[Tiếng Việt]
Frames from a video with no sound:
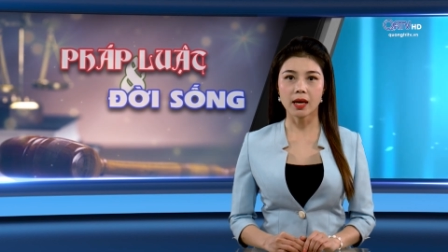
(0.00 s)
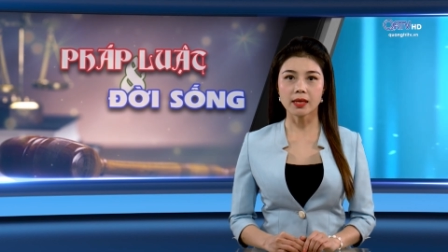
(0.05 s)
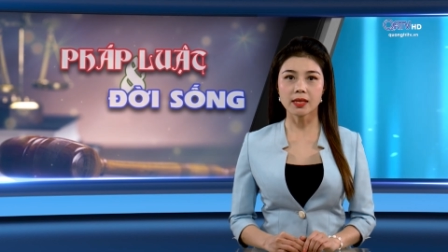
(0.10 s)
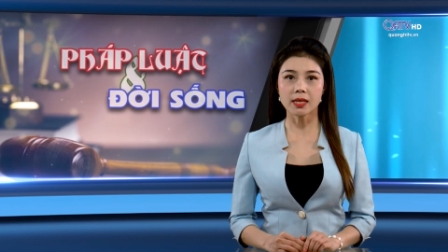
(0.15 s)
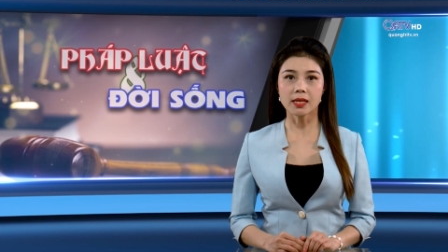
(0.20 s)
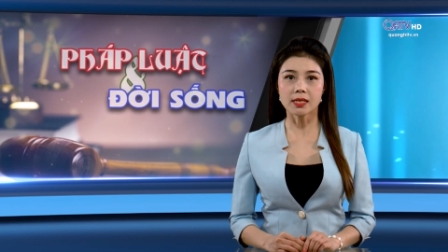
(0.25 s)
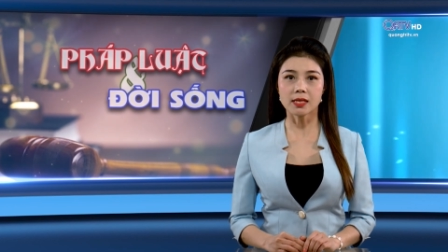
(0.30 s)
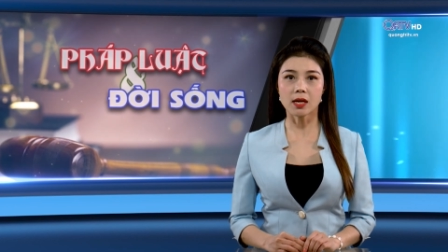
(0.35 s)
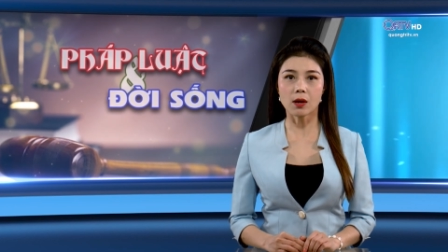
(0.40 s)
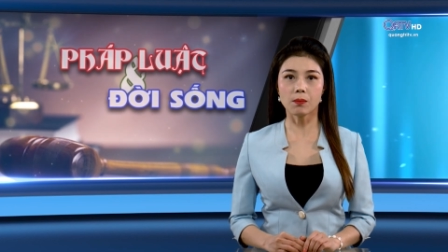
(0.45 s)

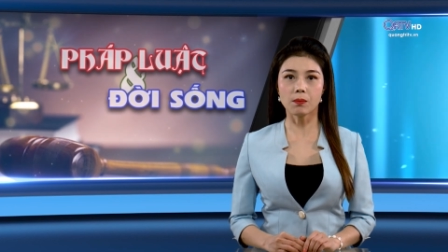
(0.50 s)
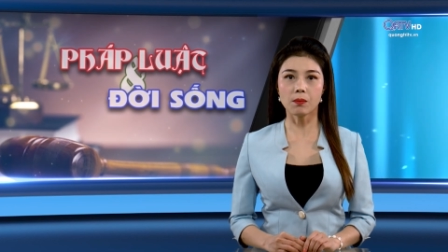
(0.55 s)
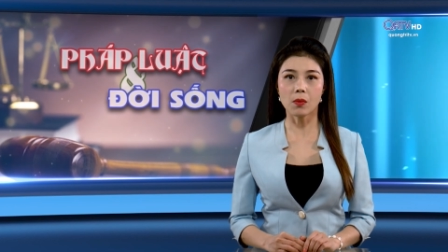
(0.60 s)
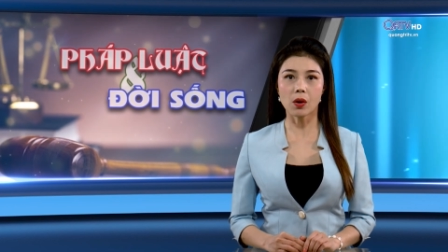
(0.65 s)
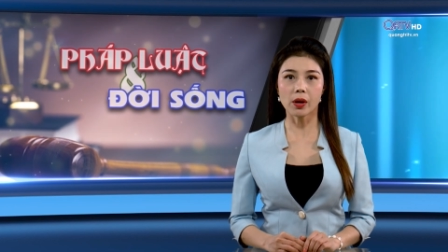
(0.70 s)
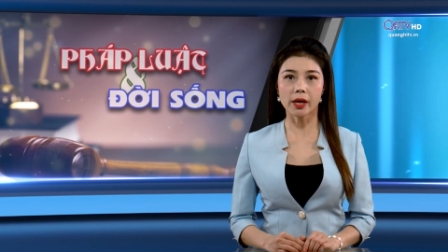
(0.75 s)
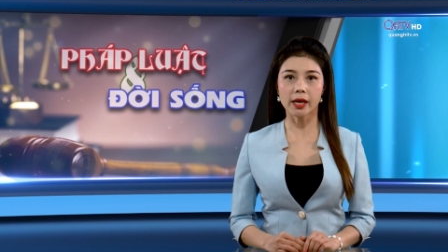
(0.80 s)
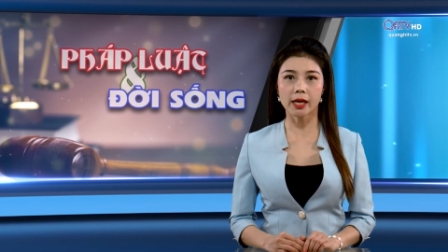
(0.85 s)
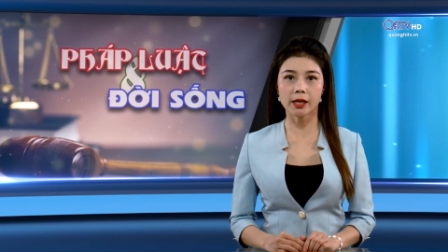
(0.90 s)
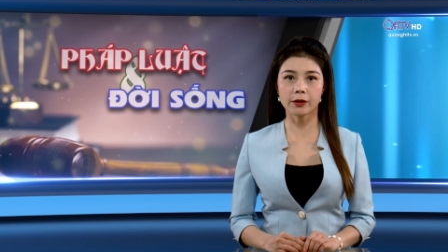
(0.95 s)
nhân rộng
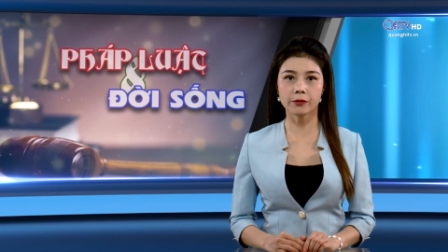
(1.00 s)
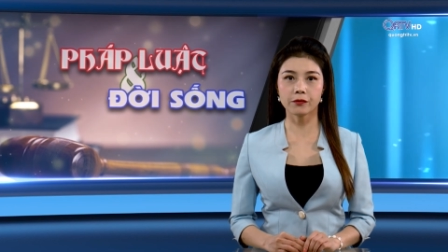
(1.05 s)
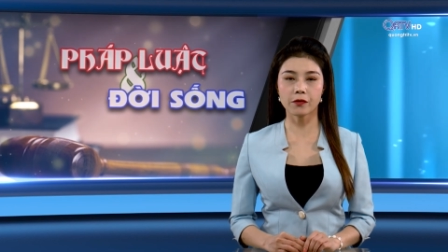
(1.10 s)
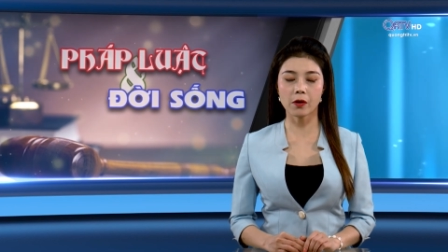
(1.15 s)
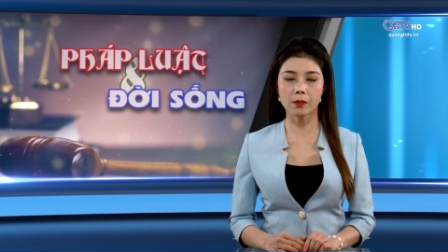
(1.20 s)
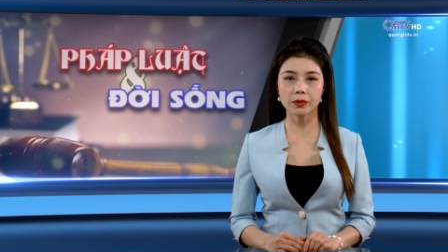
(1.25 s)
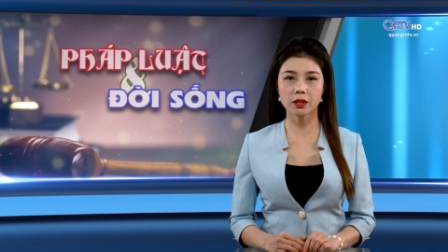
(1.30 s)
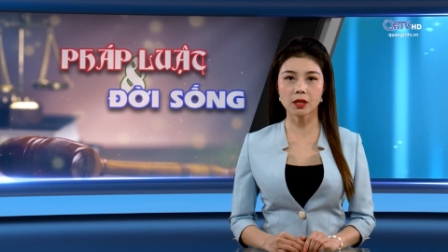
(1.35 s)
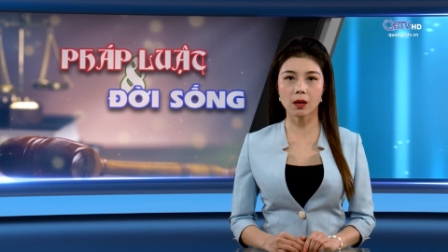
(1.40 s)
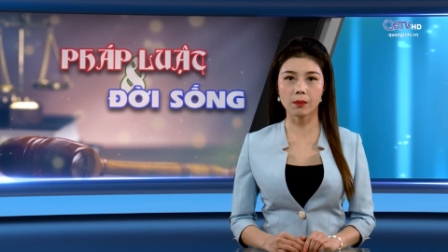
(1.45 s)
mô hình
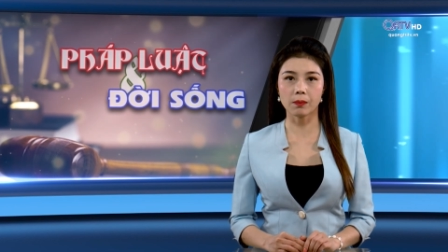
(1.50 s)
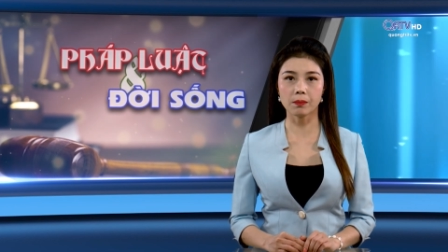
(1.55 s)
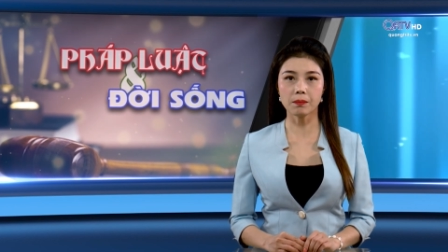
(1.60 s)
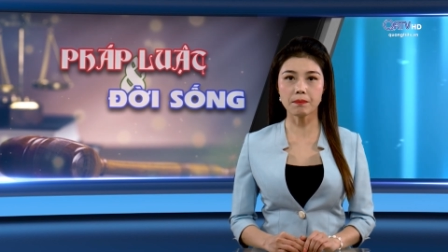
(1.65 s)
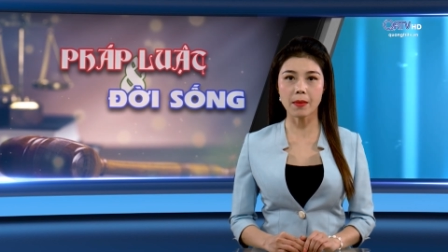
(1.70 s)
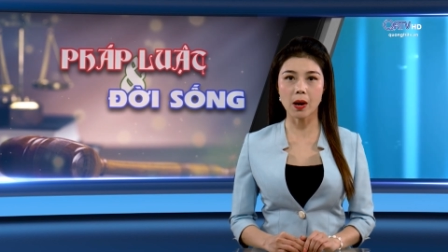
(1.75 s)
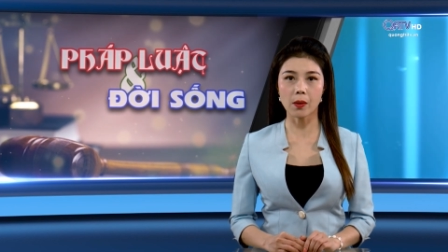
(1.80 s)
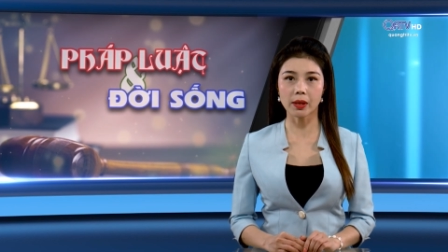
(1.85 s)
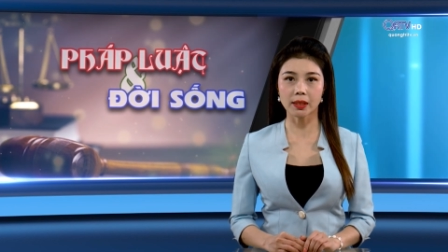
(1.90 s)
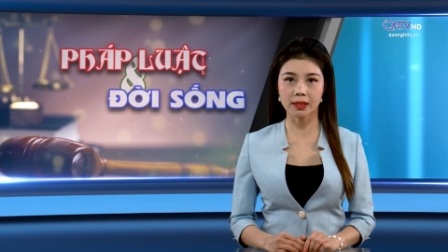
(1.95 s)
phòng chống
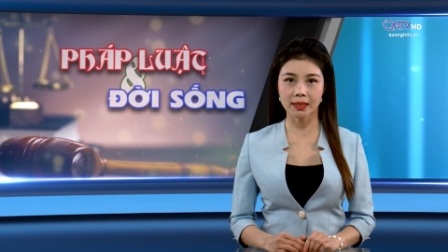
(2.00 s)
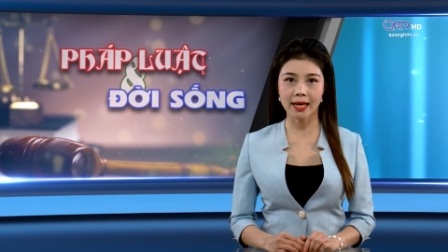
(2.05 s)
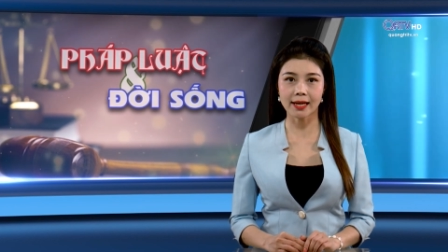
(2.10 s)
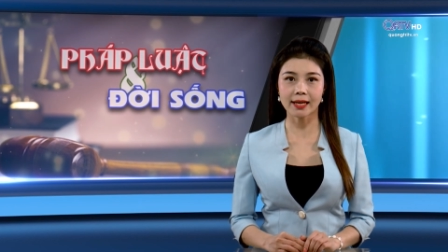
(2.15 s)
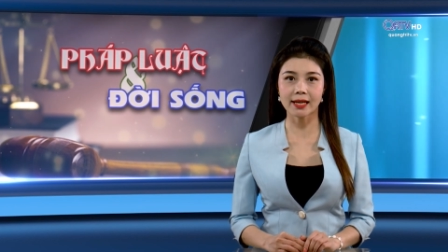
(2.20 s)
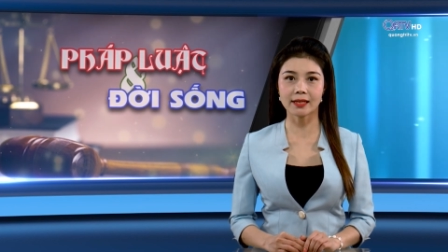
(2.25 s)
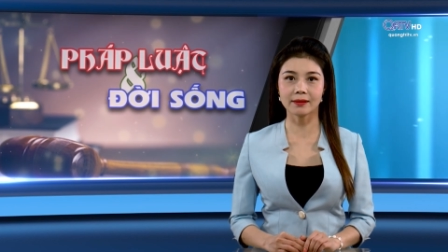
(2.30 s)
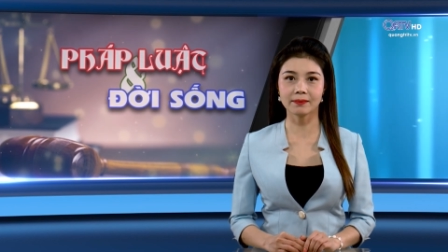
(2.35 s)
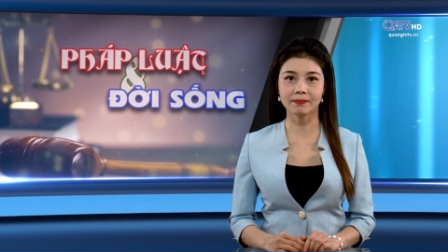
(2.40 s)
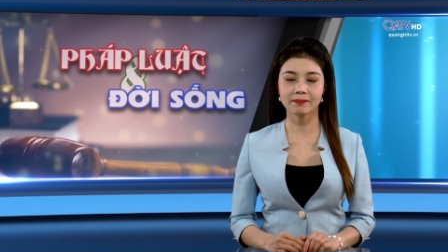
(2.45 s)
bạo lực gia
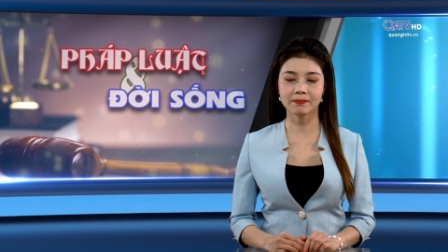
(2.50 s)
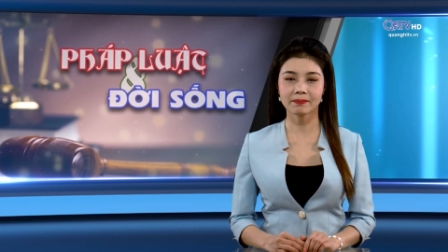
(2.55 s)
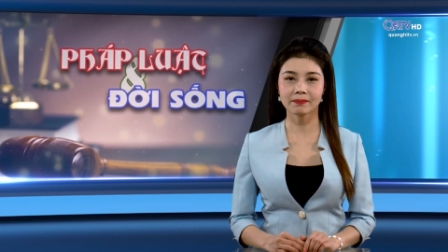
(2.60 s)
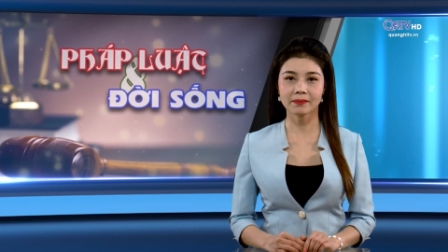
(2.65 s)
đình.